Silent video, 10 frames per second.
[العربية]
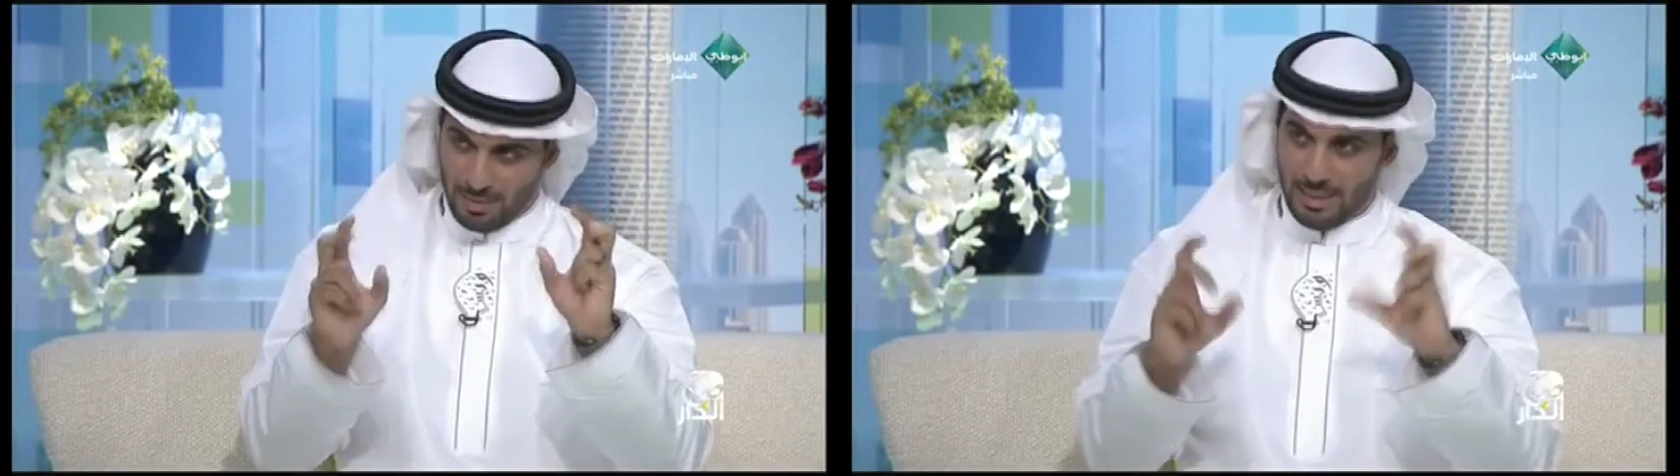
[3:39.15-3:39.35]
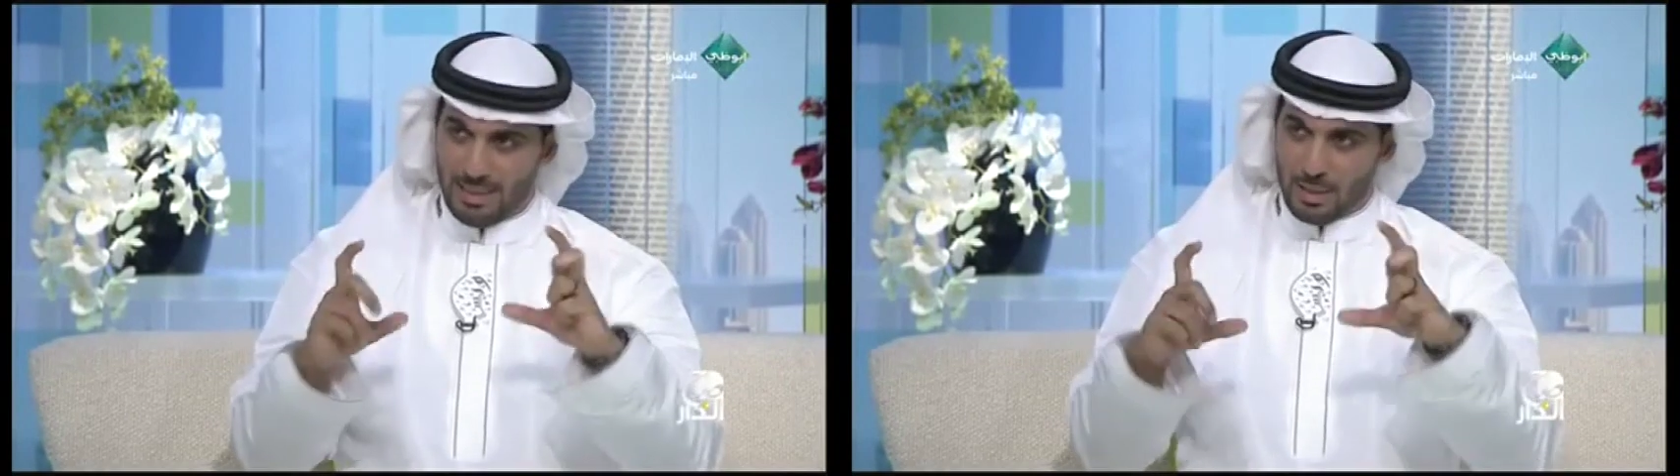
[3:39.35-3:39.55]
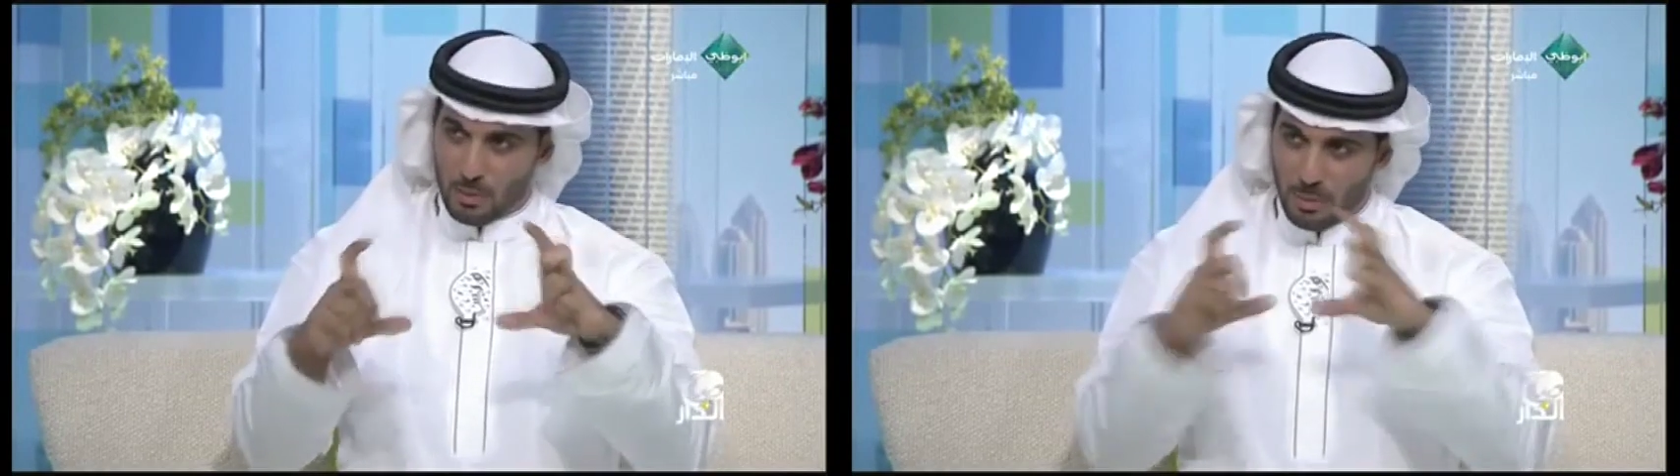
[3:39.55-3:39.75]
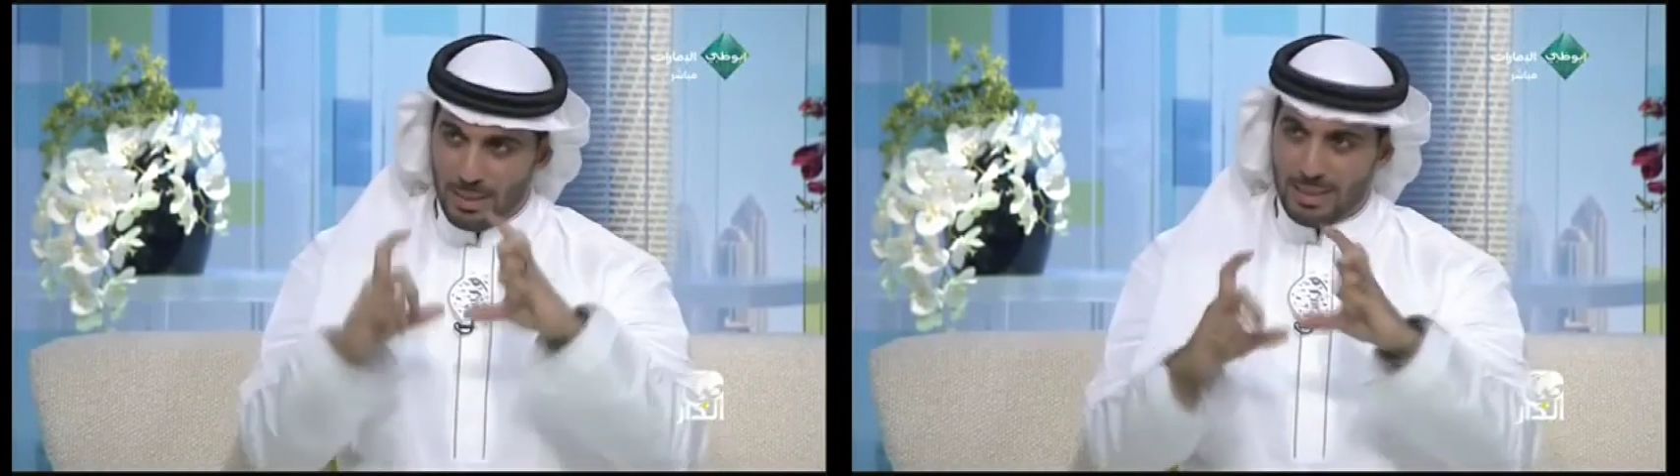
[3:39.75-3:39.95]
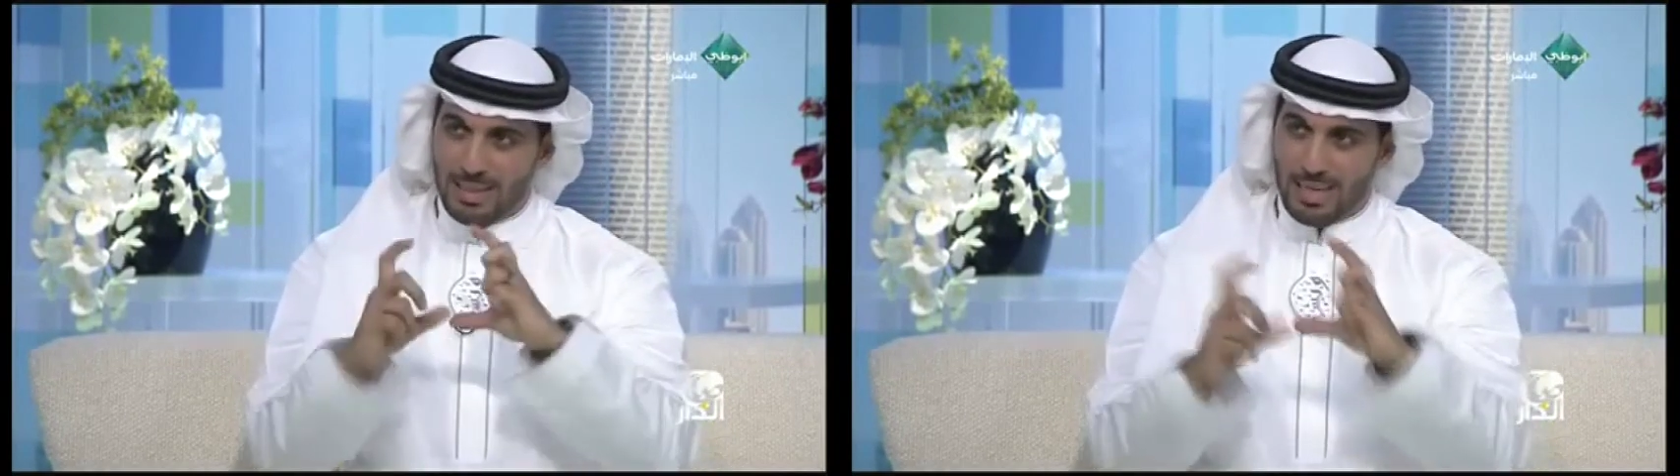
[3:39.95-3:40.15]
اللي احنا
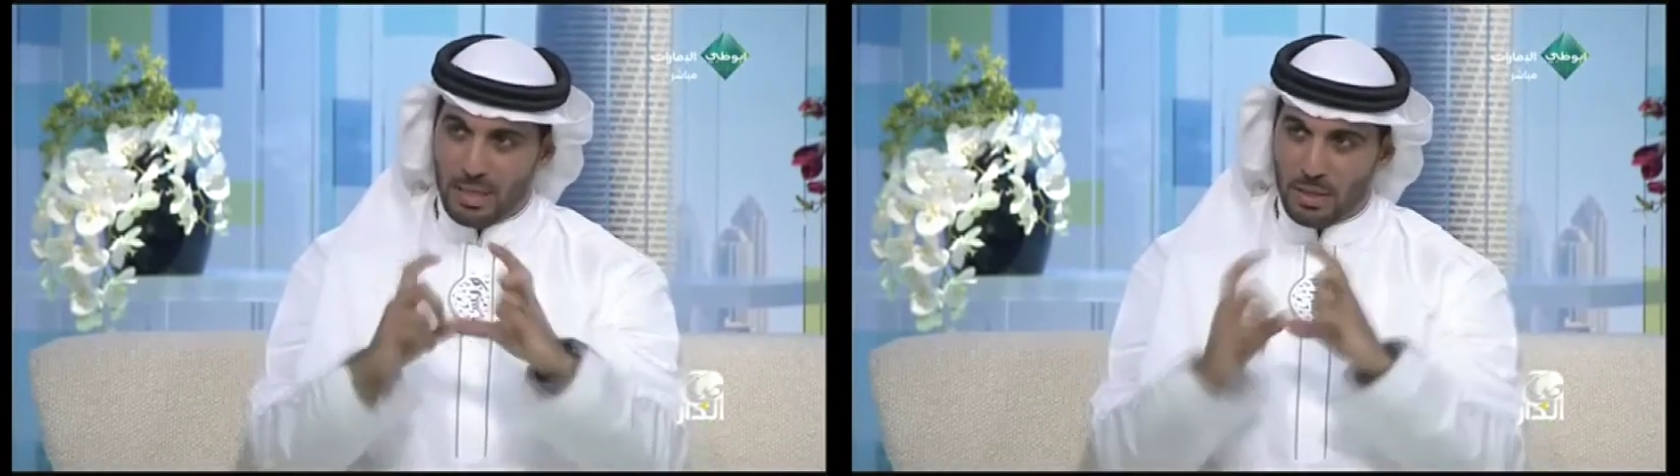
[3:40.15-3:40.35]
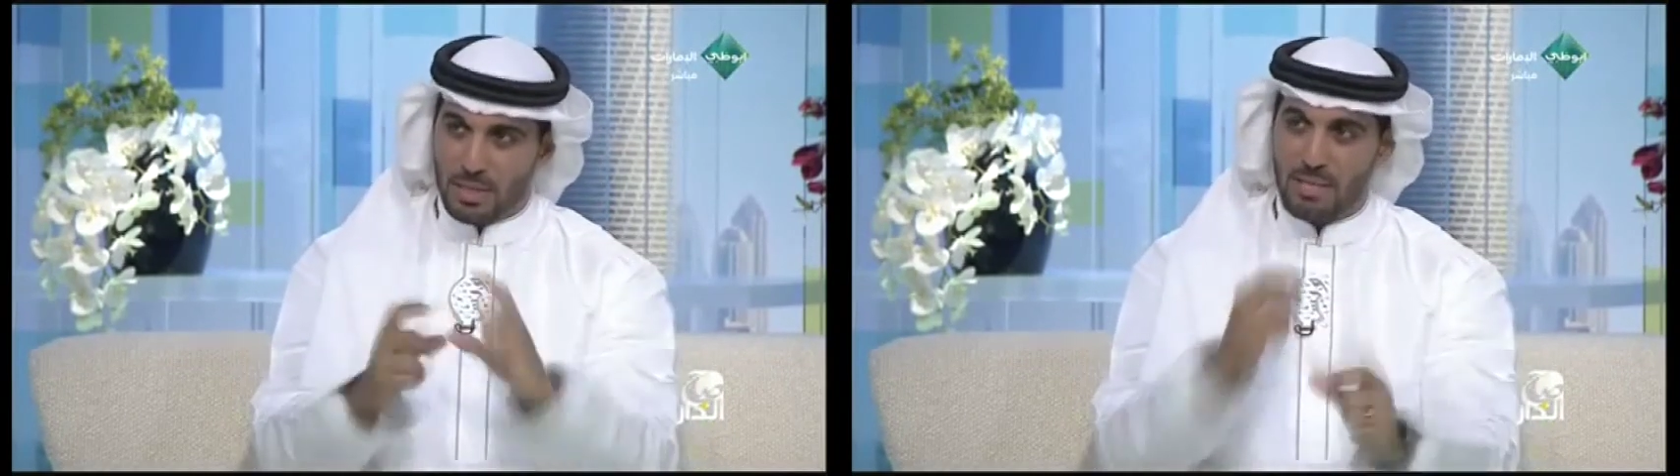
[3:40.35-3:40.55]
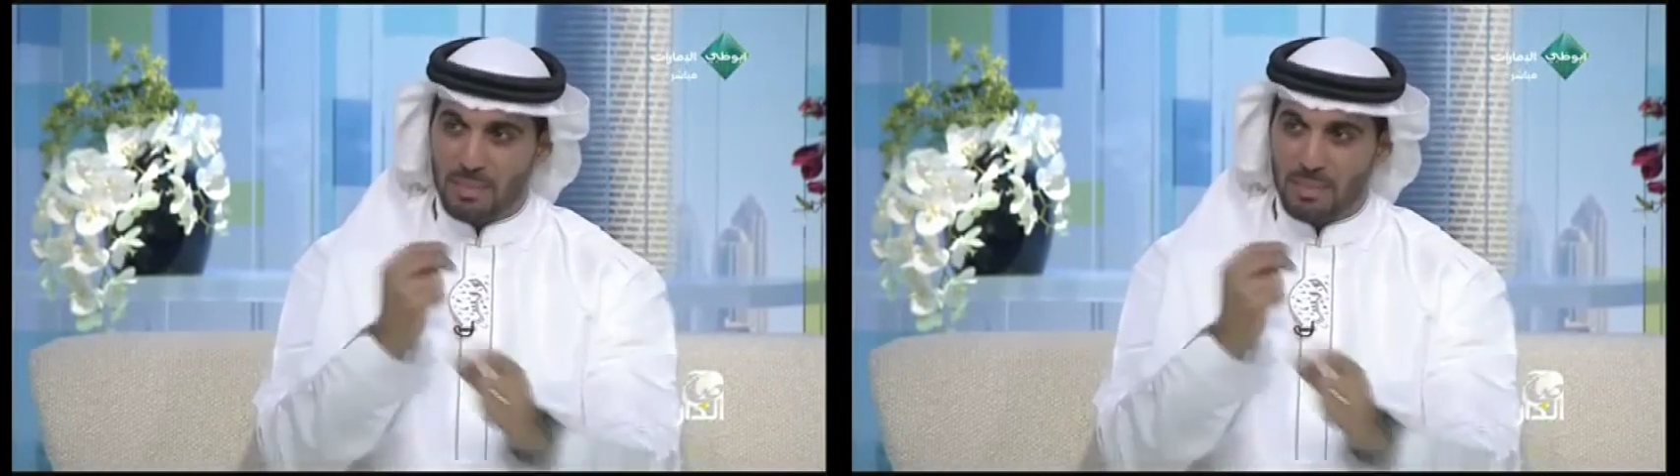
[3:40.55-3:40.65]
شويه حذرين